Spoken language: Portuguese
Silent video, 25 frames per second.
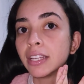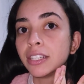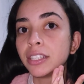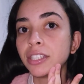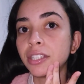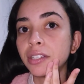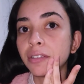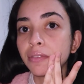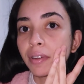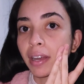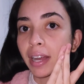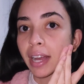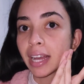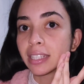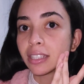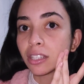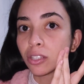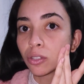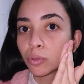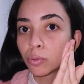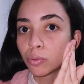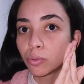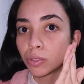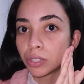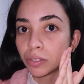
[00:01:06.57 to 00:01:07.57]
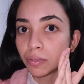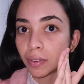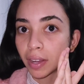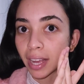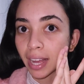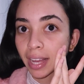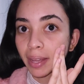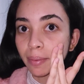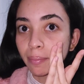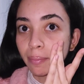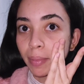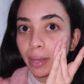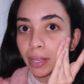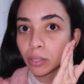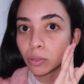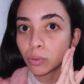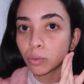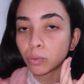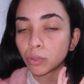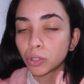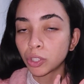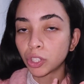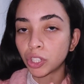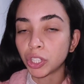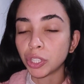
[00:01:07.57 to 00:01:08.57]
devagar e devagar e bem
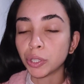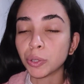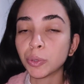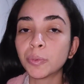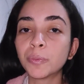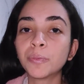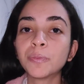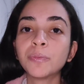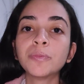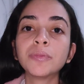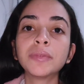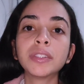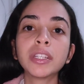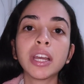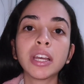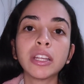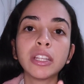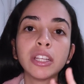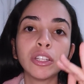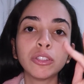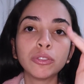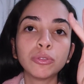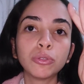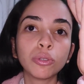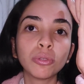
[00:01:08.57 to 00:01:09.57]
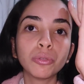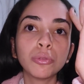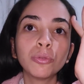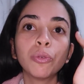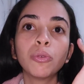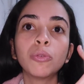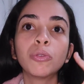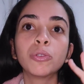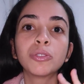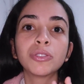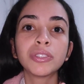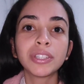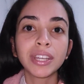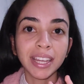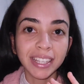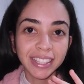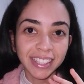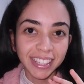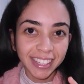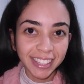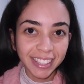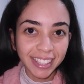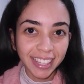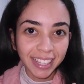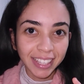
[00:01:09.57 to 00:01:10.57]
sutil em todo o rosto. E a
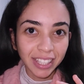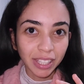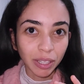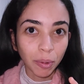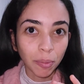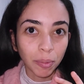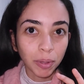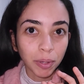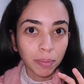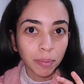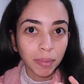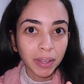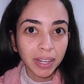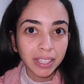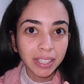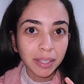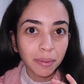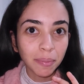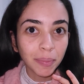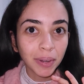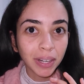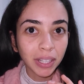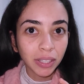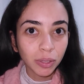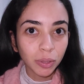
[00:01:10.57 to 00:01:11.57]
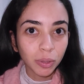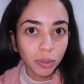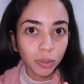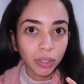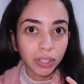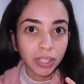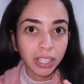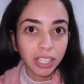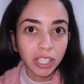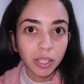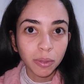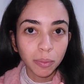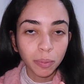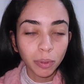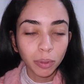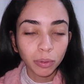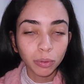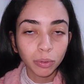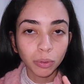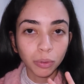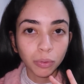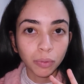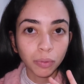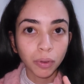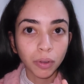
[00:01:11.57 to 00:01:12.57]
sensação, primeiras impressões desse
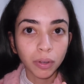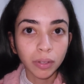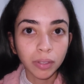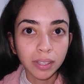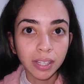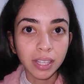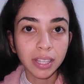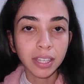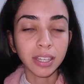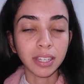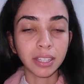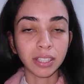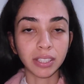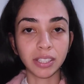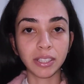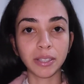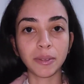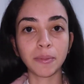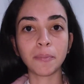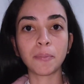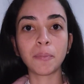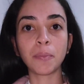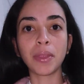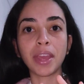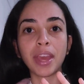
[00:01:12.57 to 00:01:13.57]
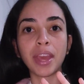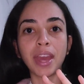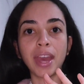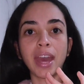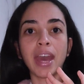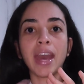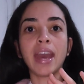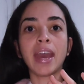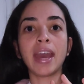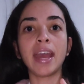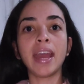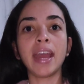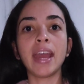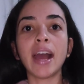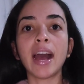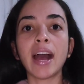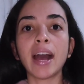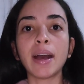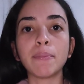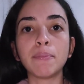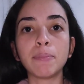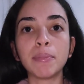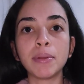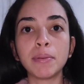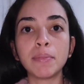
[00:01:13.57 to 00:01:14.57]
produto foram o seguinte.
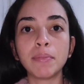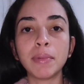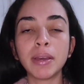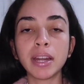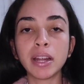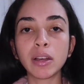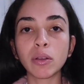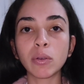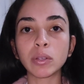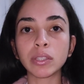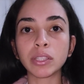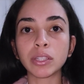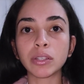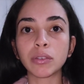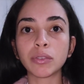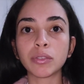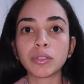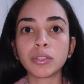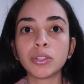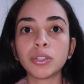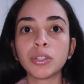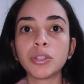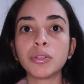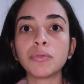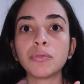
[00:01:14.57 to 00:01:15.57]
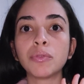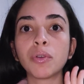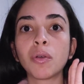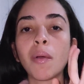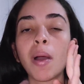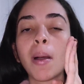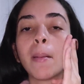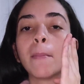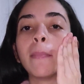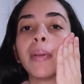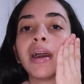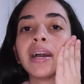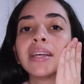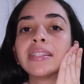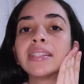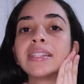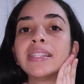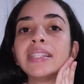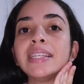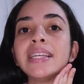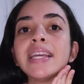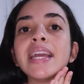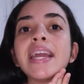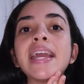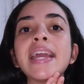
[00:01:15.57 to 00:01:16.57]
A primeira coisa que eu senti foi uma
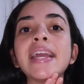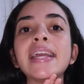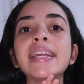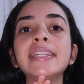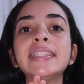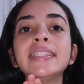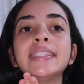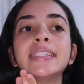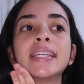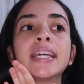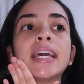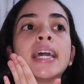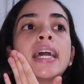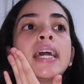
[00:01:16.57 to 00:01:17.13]
maciez,